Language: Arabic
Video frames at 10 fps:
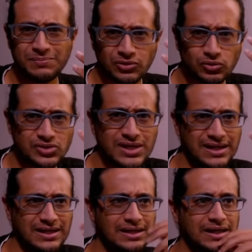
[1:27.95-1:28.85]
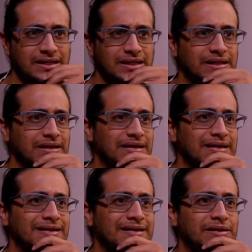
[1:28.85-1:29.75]
بس برضه سهل يعني
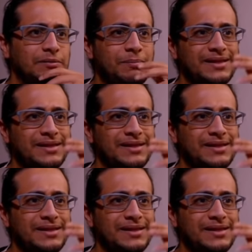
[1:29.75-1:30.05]
آه